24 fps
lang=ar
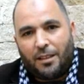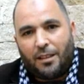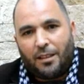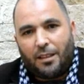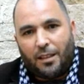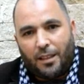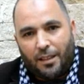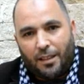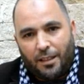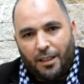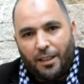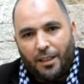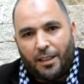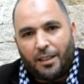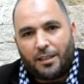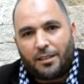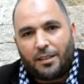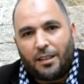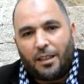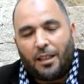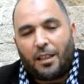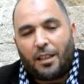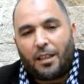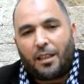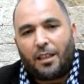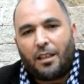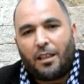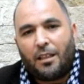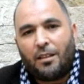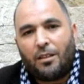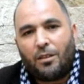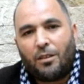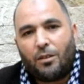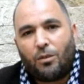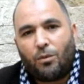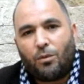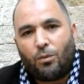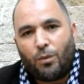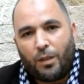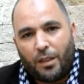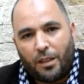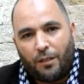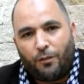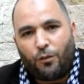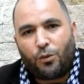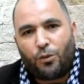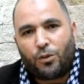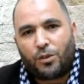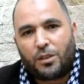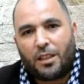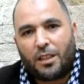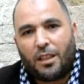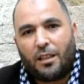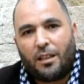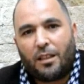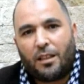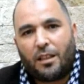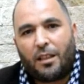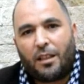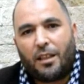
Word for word: إلى نهاية الحلقة وإلى فرصة